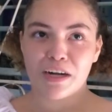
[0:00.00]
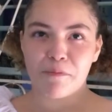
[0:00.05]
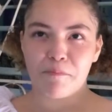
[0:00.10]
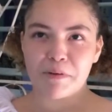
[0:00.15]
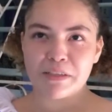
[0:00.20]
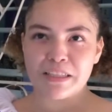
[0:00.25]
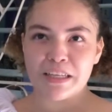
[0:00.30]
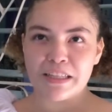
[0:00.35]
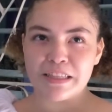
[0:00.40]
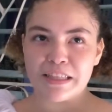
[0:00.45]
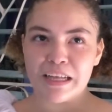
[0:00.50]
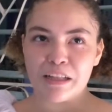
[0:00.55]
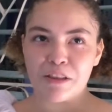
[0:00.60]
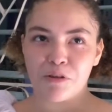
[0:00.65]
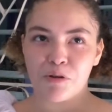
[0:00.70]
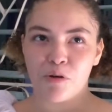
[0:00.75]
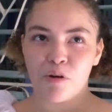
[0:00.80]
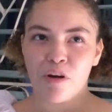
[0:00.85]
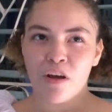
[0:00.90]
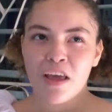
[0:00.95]

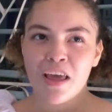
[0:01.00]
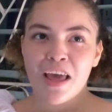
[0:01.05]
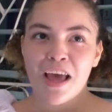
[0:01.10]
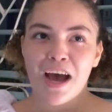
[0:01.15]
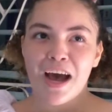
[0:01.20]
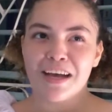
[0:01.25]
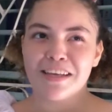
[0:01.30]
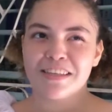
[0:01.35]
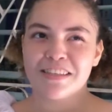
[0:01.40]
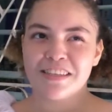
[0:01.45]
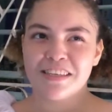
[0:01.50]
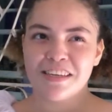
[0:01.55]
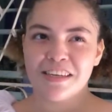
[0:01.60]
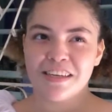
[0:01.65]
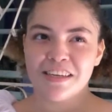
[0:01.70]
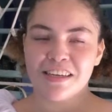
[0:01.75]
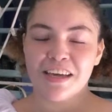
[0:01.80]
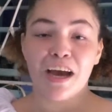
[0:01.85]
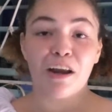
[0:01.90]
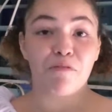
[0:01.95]
representando
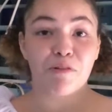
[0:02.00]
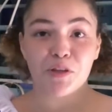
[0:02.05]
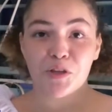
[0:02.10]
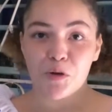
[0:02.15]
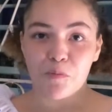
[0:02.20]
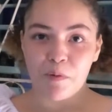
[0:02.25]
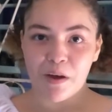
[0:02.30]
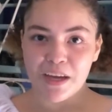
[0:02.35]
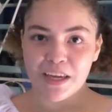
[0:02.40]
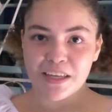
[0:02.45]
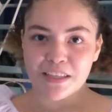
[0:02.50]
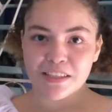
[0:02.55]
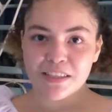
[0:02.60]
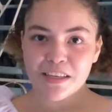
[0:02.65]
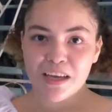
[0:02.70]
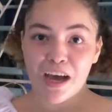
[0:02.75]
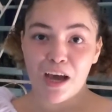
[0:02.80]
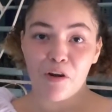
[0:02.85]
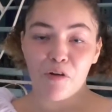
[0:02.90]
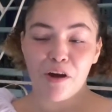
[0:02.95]
así a nuestro país,
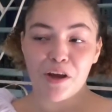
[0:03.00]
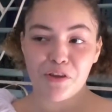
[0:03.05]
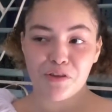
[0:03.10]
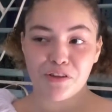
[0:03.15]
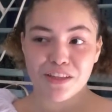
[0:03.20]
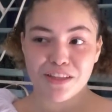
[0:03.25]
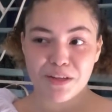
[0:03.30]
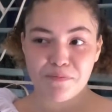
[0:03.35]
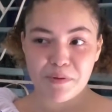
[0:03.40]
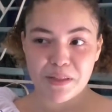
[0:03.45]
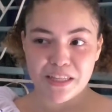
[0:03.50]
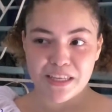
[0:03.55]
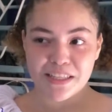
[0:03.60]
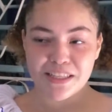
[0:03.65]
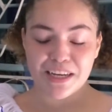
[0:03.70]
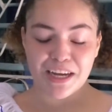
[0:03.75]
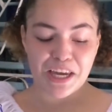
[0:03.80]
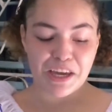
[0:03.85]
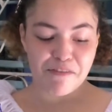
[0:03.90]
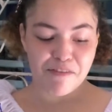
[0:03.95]
a los años de
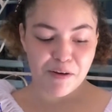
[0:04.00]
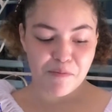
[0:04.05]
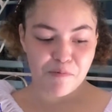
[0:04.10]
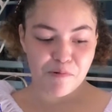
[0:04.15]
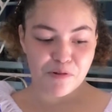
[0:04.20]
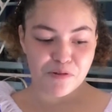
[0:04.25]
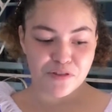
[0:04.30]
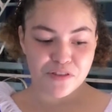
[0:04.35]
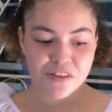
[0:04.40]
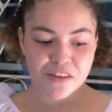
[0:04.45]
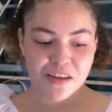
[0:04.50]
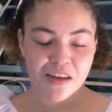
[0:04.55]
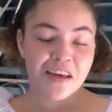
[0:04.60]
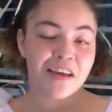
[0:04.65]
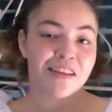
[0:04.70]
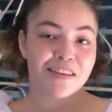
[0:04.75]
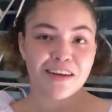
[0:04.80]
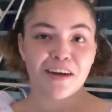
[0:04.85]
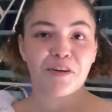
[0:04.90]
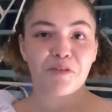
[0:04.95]
independencia que llevamos
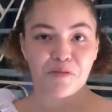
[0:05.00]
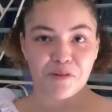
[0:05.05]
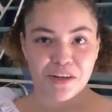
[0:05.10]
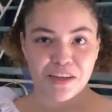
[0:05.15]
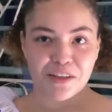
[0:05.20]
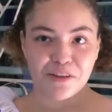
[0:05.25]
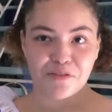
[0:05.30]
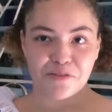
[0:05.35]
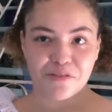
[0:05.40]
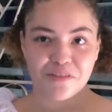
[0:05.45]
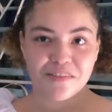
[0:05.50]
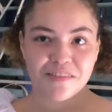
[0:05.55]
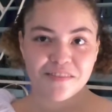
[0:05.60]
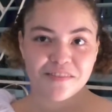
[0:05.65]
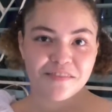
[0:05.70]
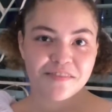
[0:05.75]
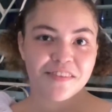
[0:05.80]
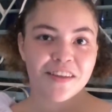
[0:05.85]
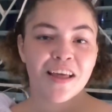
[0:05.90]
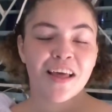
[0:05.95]
transcurriendo.
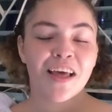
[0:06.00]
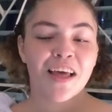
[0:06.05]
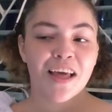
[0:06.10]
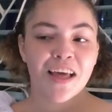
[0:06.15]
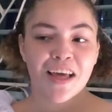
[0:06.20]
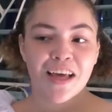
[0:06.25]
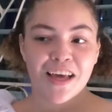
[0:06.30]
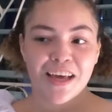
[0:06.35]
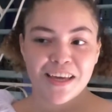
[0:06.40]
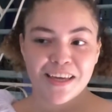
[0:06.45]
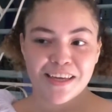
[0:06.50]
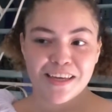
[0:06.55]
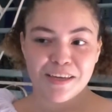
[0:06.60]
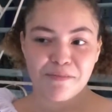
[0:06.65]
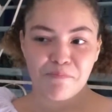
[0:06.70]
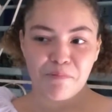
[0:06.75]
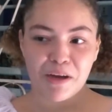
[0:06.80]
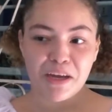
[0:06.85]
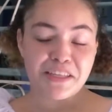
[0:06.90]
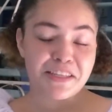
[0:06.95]
Y
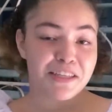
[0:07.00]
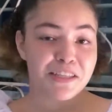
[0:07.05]
pues